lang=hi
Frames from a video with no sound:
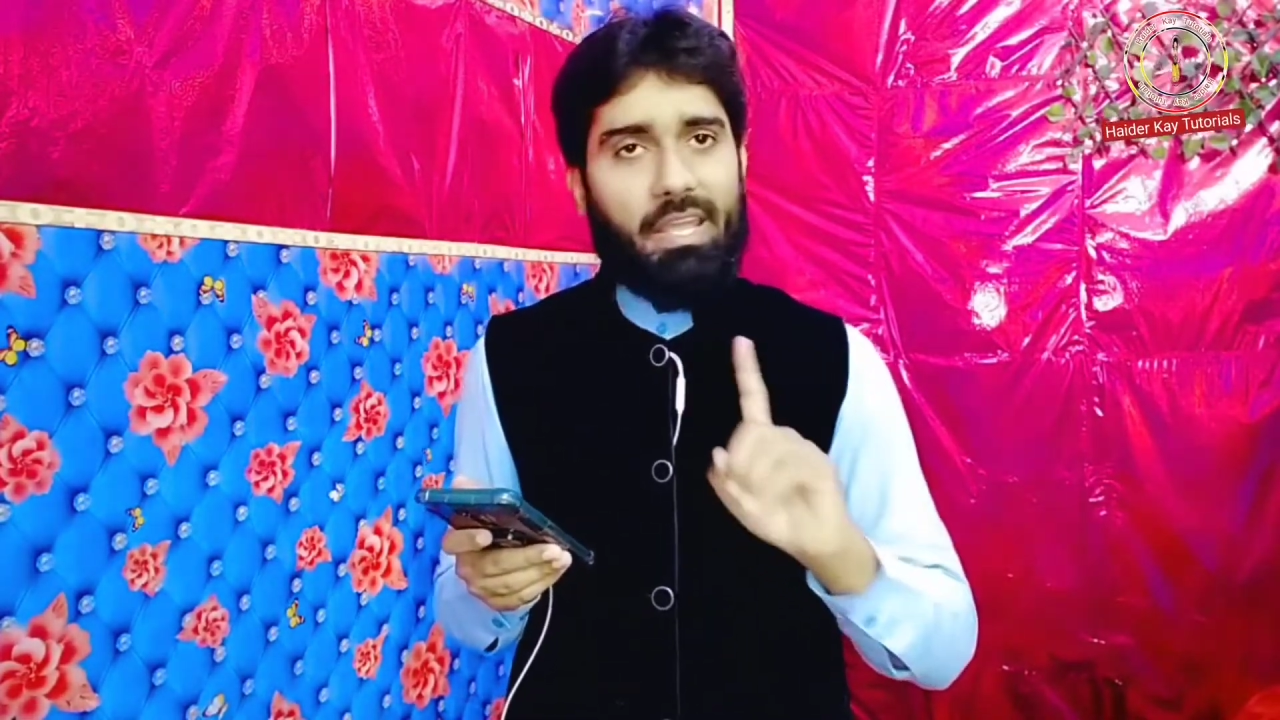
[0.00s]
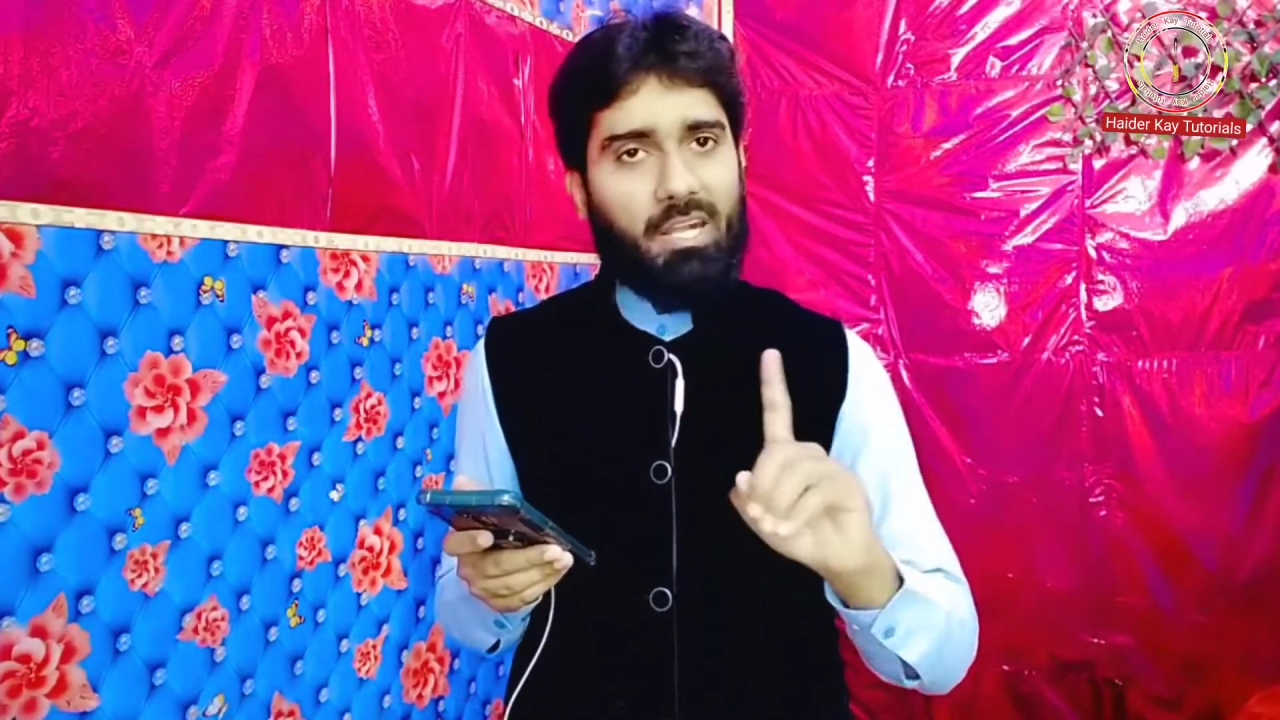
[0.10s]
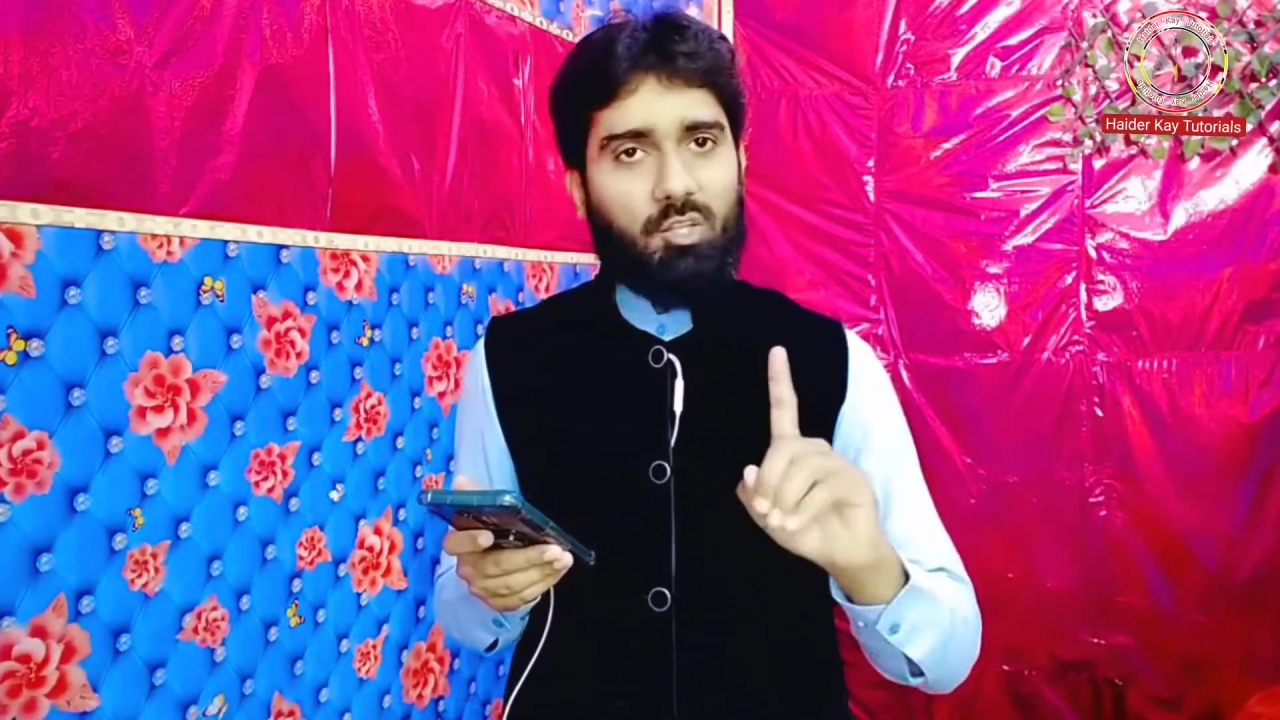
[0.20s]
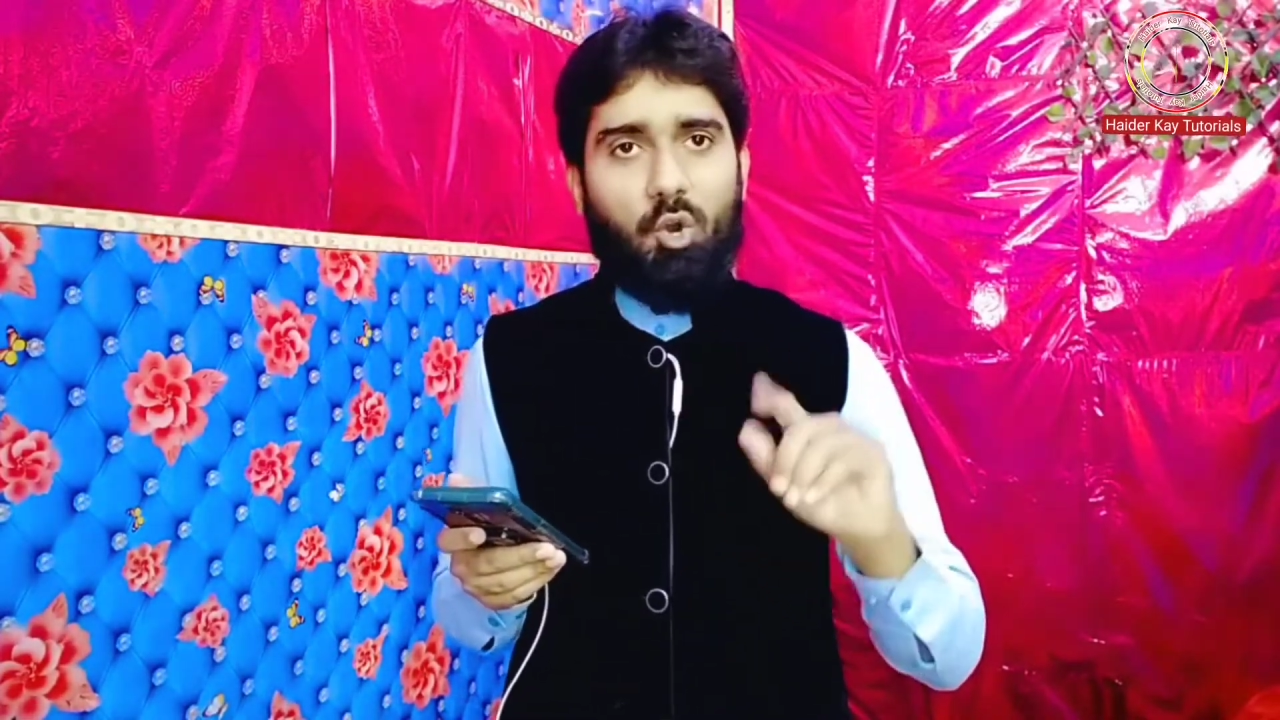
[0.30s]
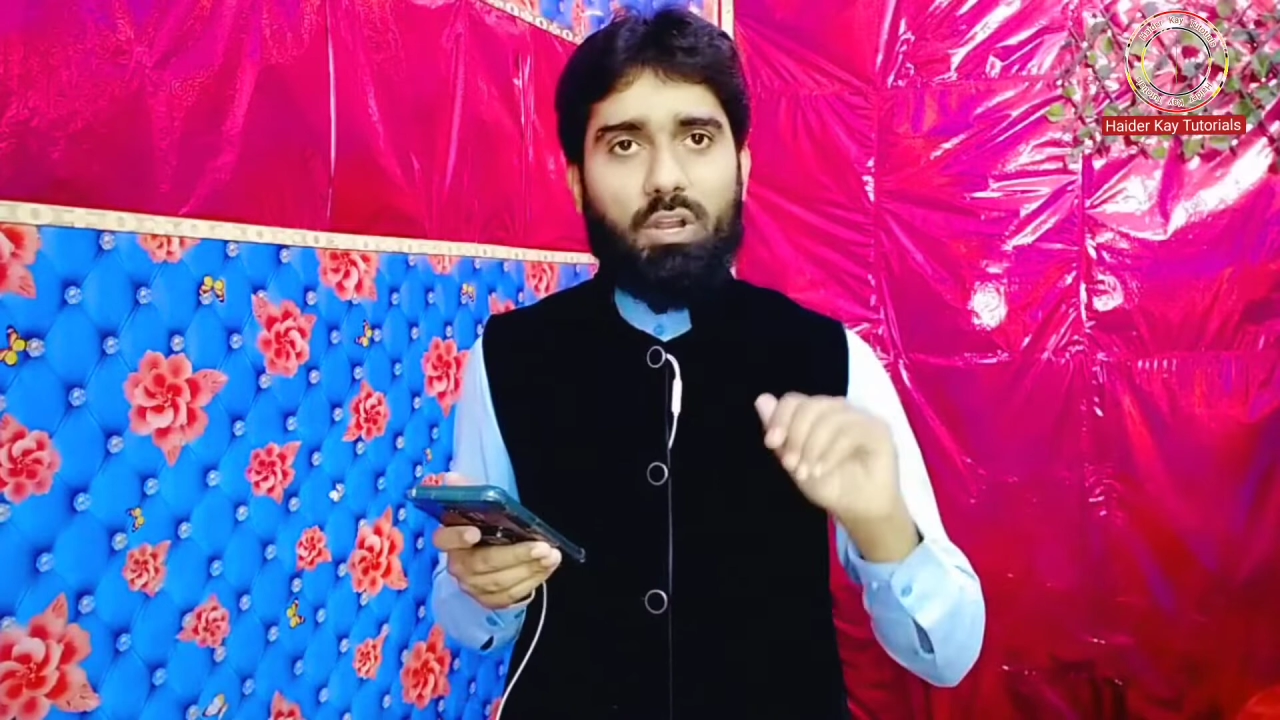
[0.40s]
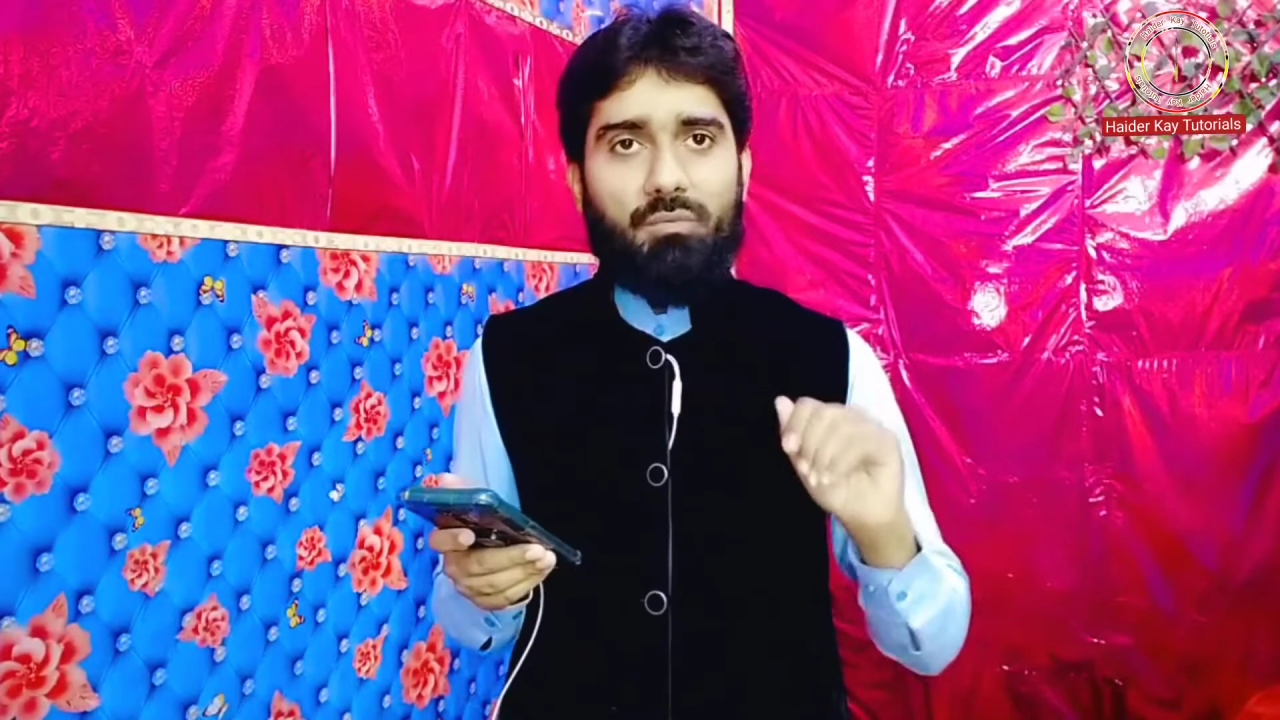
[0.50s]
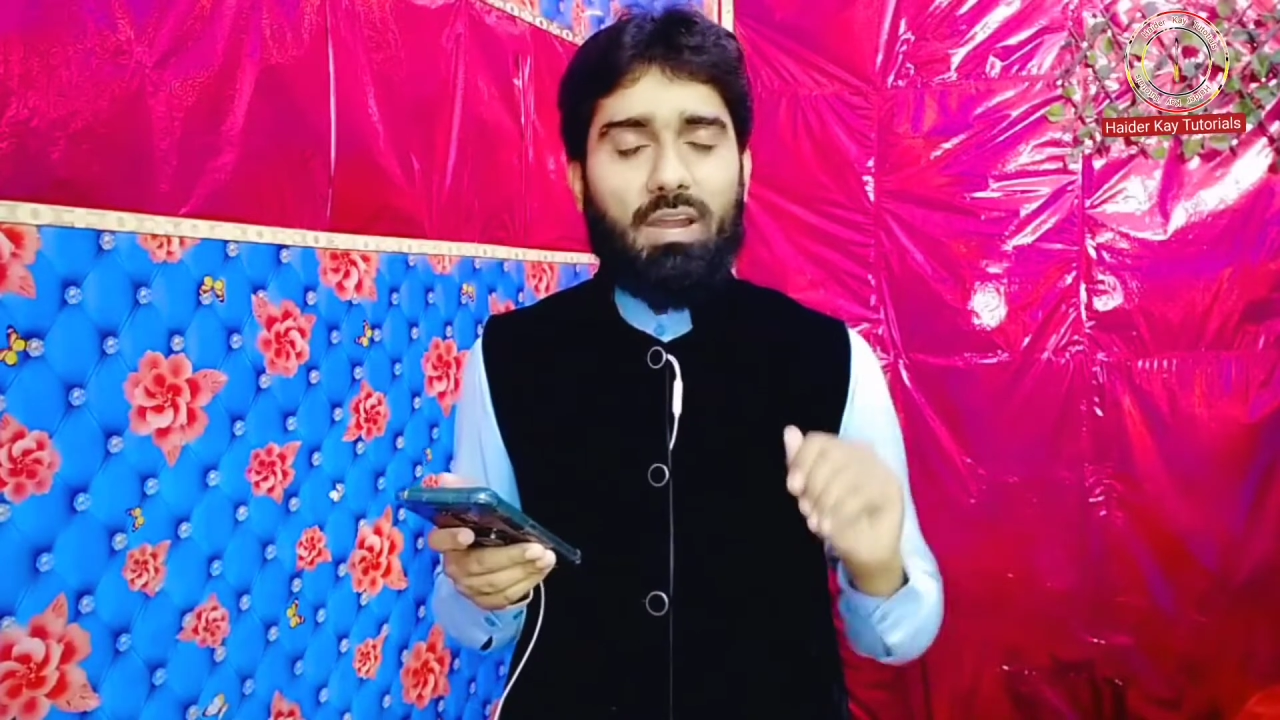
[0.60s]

एक तो हो गया